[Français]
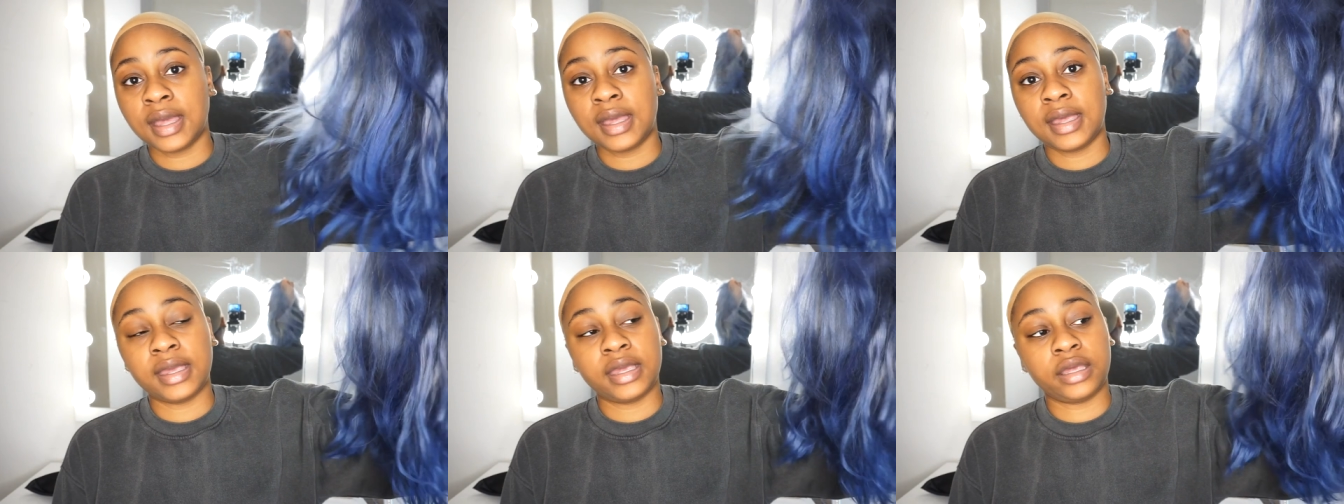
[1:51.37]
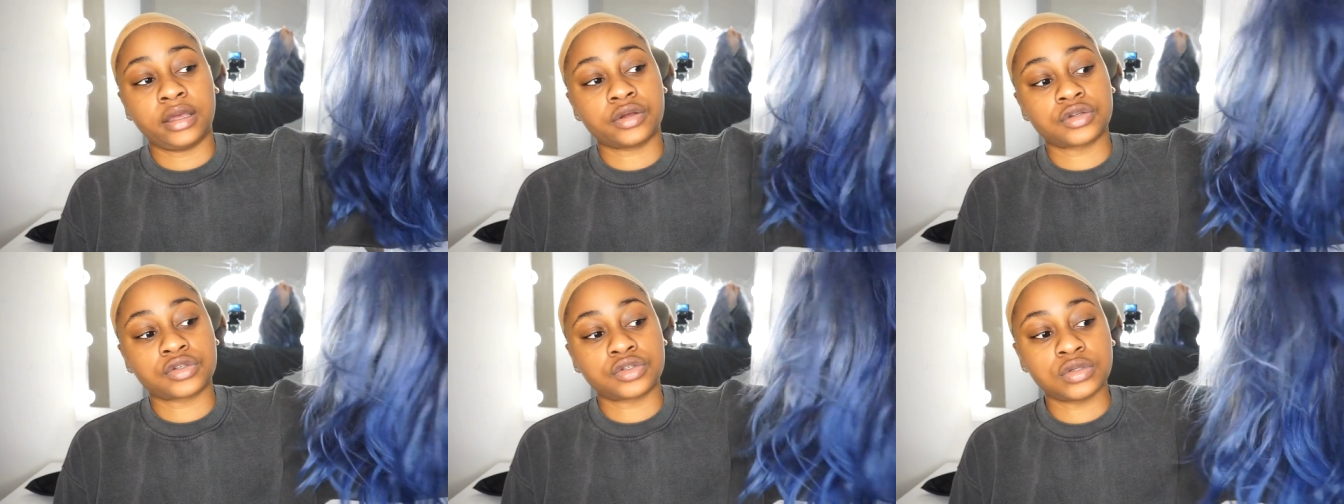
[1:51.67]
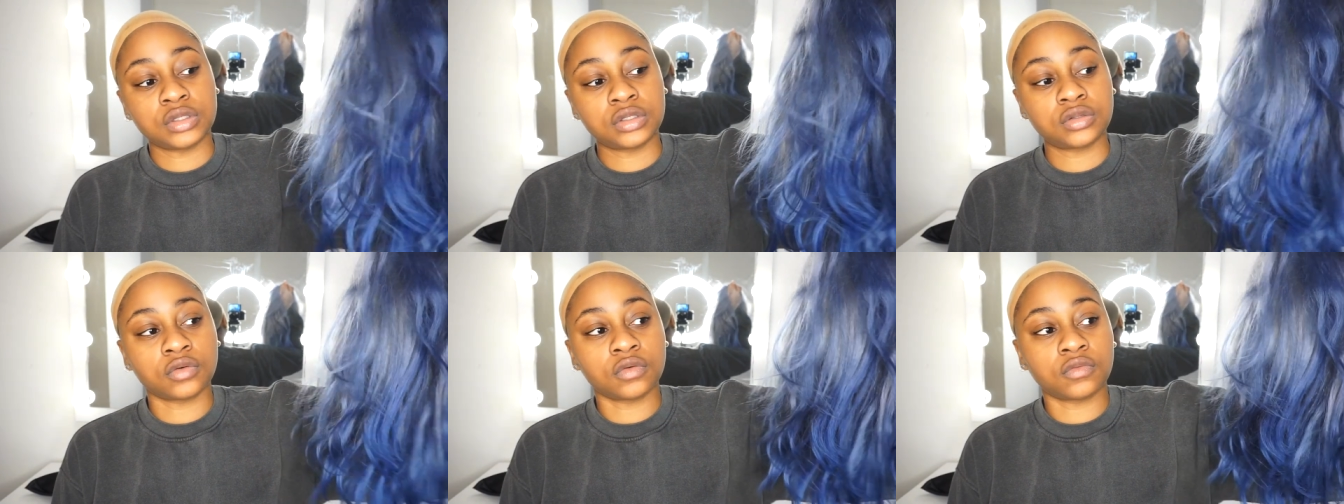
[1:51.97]
Et
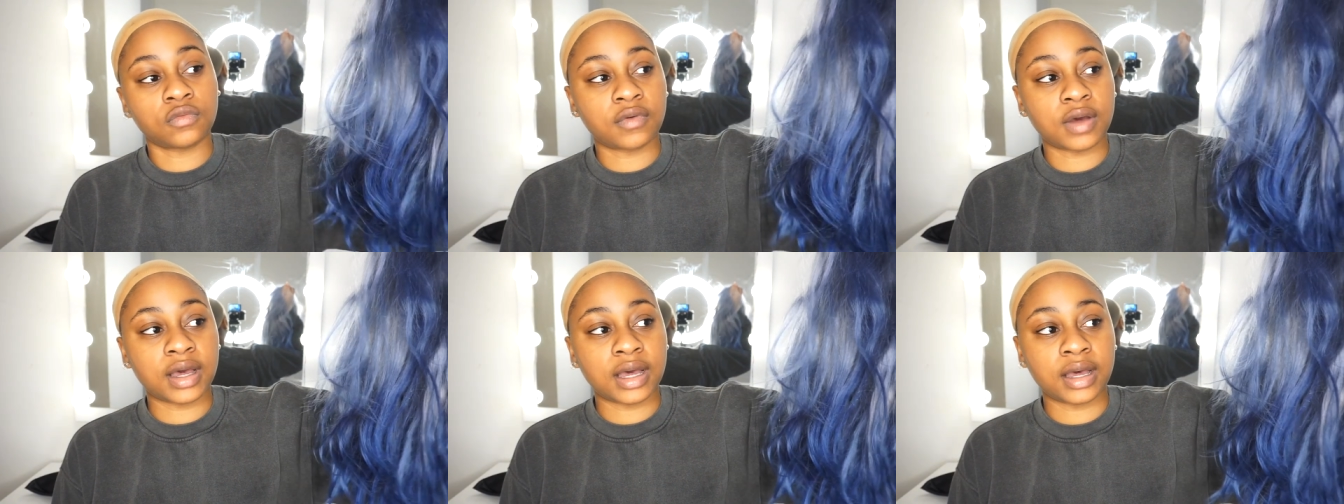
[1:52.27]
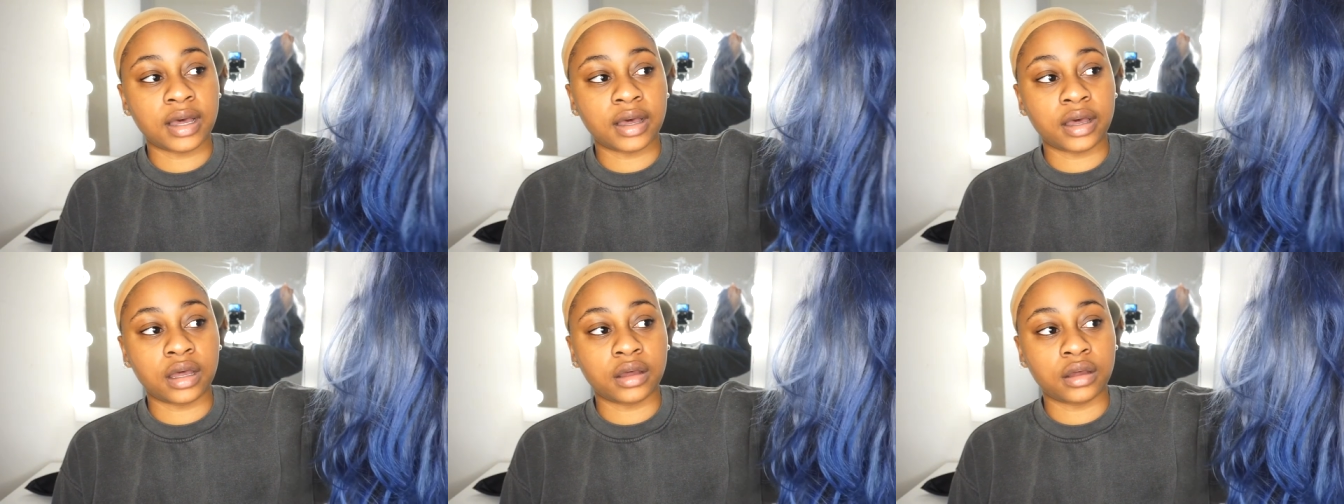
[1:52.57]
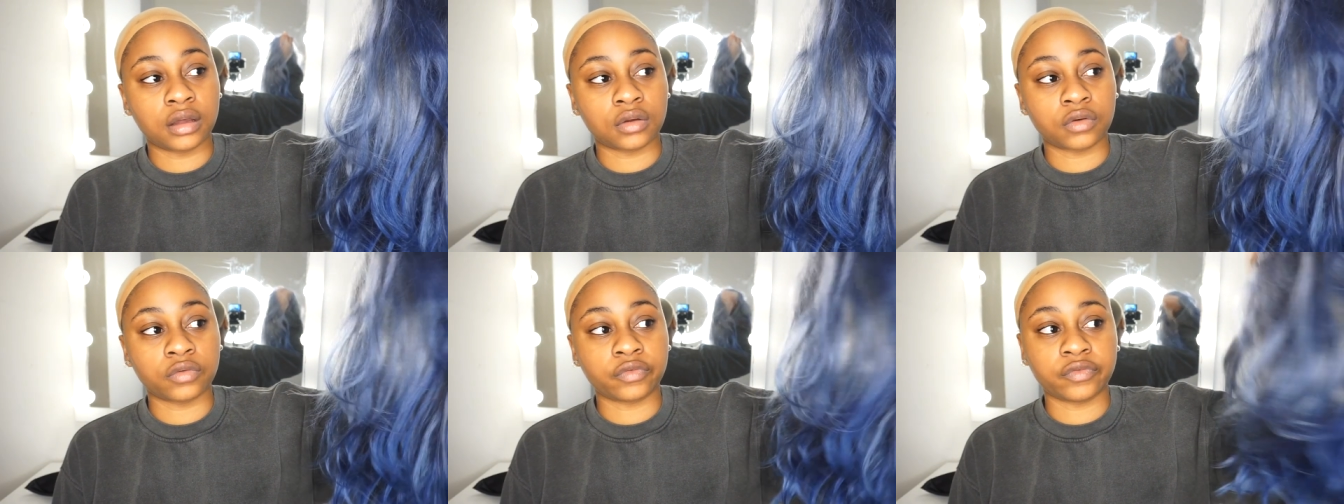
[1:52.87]
ensuite on
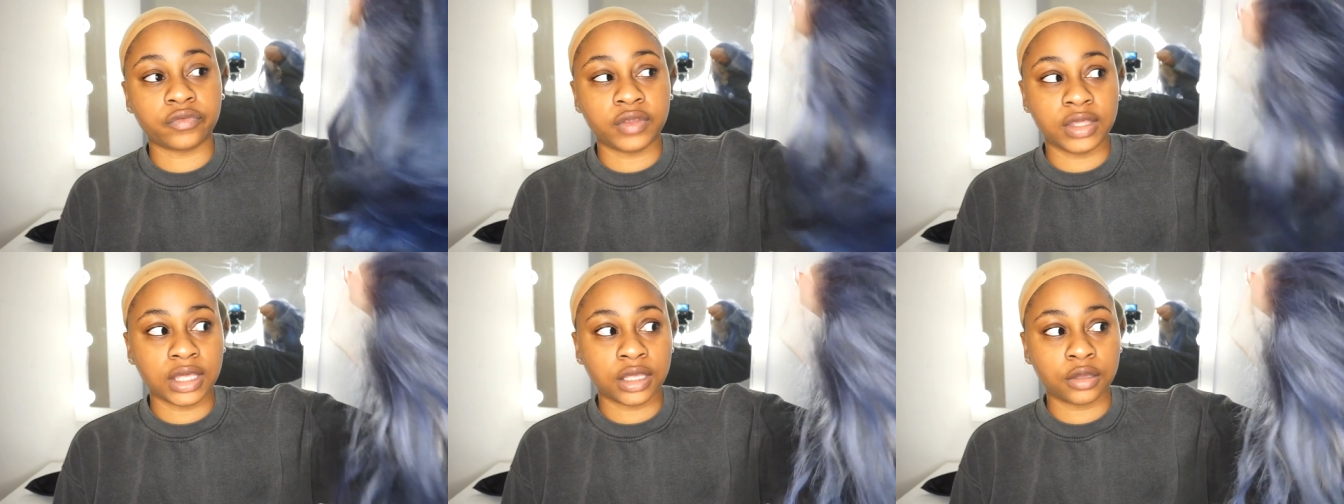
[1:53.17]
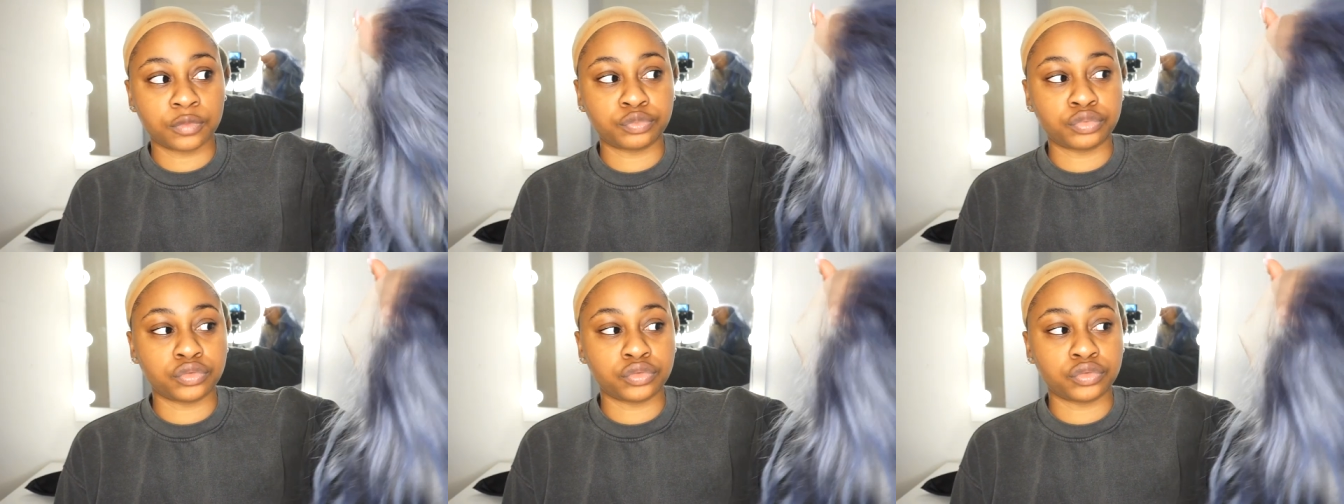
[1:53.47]
va revenir